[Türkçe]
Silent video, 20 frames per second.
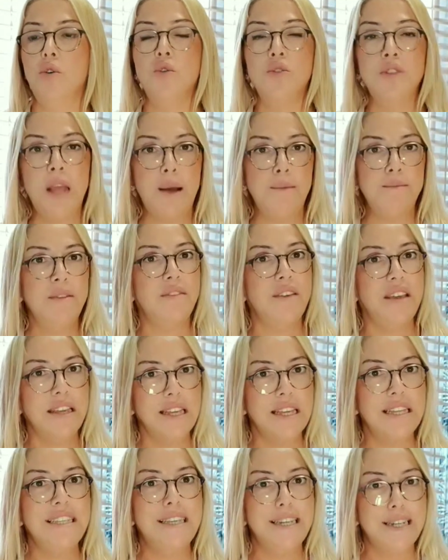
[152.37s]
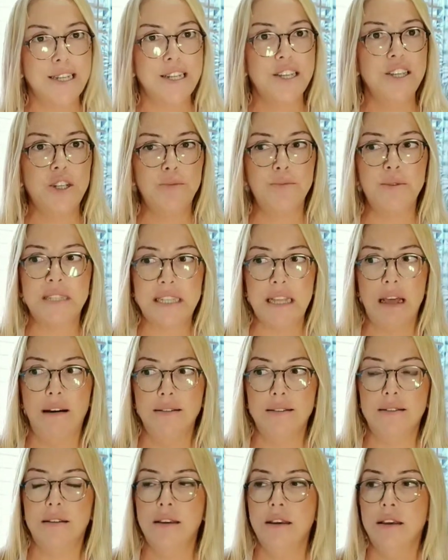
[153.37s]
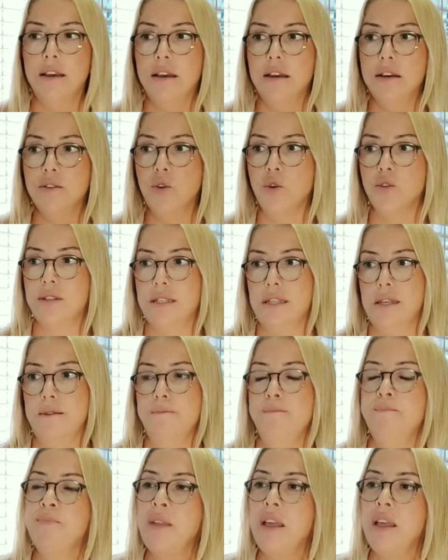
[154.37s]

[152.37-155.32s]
önemli ve yarayıcı bir saat dostlarım.